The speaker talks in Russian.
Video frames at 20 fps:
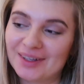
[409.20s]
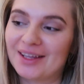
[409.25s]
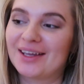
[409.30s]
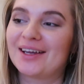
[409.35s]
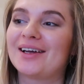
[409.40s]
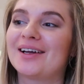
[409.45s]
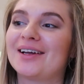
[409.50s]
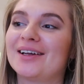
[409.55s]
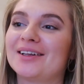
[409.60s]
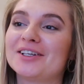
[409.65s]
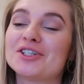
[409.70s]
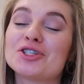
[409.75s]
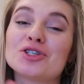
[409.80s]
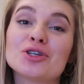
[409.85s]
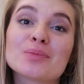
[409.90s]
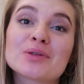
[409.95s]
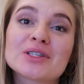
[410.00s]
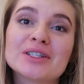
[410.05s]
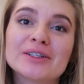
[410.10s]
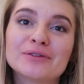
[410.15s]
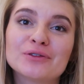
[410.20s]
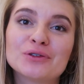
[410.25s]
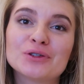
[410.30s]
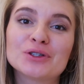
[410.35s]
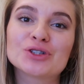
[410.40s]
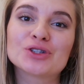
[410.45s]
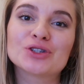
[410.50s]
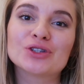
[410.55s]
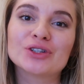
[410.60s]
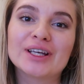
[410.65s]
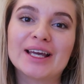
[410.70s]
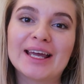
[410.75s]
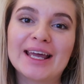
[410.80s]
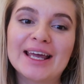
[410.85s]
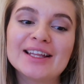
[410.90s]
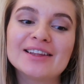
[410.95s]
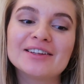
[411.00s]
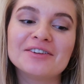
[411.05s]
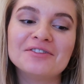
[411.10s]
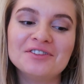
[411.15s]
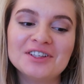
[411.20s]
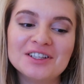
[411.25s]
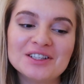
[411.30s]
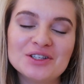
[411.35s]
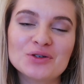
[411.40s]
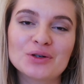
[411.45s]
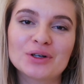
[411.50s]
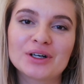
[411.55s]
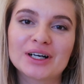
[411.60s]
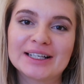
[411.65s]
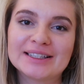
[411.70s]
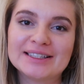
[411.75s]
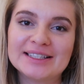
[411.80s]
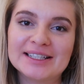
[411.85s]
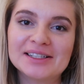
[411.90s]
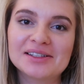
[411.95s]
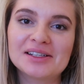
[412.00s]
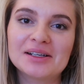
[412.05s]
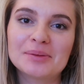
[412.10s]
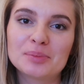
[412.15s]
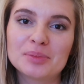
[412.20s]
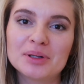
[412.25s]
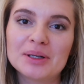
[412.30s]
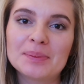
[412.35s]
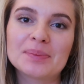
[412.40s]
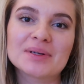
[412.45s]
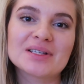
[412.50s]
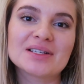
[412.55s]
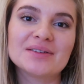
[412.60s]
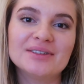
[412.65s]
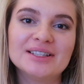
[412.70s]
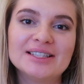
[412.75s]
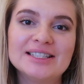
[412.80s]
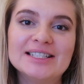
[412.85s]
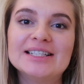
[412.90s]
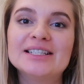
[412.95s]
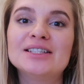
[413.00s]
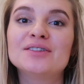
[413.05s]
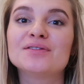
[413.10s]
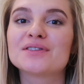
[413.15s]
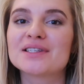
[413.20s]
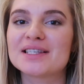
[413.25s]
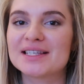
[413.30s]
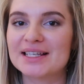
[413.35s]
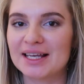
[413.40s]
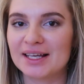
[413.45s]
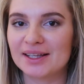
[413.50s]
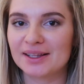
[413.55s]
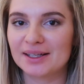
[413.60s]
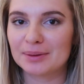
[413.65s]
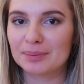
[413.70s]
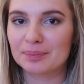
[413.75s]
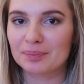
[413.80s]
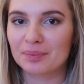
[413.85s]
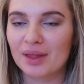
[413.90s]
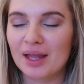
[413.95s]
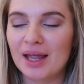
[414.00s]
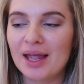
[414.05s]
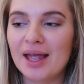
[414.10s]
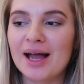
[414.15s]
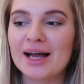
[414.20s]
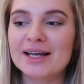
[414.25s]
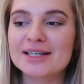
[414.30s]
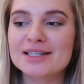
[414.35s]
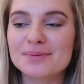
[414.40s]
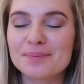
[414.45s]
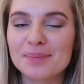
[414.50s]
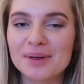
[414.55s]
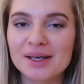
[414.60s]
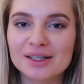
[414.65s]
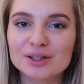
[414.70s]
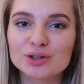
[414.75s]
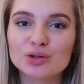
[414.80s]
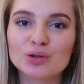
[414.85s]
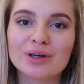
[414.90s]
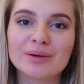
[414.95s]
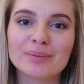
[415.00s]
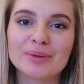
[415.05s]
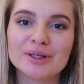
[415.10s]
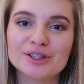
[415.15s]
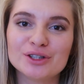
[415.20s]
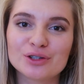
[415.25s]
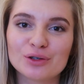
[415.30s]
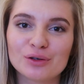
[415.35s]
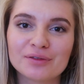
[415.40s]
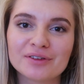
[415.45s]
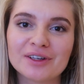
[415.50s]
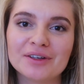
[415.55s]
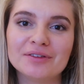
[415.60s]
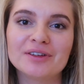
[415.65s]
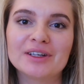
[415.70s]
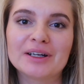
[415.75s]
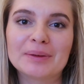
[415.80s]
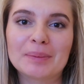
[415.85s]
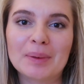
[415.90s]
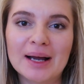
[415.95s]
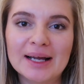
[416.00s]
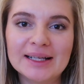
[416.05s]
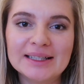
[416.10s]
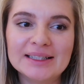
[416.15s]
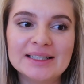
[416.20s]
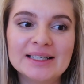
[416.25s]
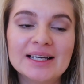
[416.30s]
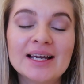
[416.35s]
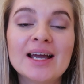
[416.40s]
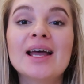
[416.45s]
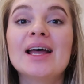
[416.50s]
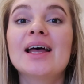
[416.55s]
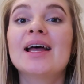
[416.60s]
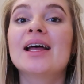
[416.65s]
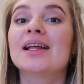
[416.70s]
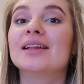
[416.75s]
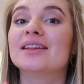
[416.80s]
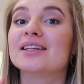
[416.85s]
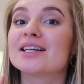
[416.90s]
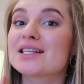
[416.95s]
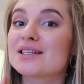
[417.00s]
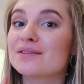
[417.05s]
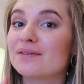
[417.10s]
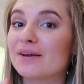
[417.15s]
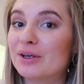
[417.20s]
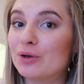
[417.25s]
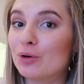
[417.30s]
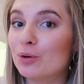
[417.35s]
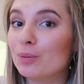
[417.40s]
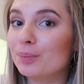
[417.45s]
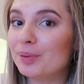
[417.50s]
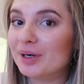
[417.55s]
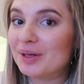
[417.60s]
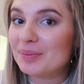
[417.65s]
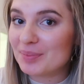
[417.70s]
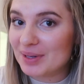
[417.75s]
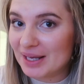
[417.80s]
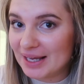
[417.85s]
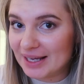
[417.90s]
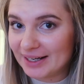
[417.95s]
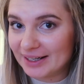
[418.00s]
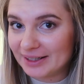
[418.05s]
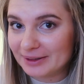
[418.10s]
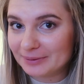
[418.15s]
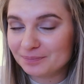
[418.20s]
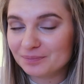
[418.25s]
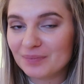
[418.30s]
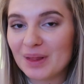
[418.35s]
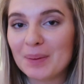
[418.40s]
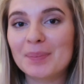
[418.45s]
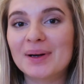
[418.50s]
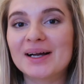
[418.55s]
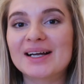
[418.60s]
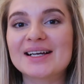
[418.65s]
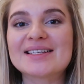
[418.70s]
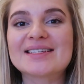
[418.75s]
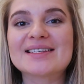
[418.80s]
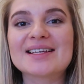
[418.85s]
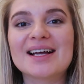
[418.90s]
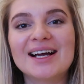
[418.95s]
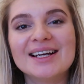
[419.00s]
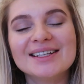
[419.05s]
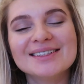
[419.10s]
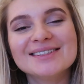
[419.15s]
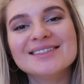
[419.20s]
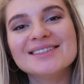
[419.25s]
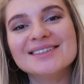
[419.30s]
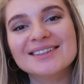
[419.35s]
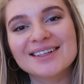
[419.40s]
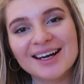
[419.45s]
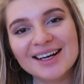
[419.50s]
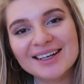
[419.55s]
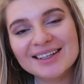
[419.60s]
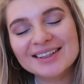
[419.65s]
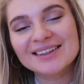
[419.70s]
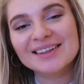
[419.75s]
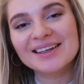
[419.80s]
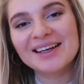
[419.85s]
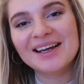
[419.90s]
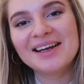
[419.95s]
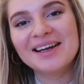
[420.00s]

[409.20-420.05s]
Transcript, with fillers: А, Начнем с того, что я это видео хотела бы посвятить в целом аспекту командировки в Германии на своем примере, показать, как это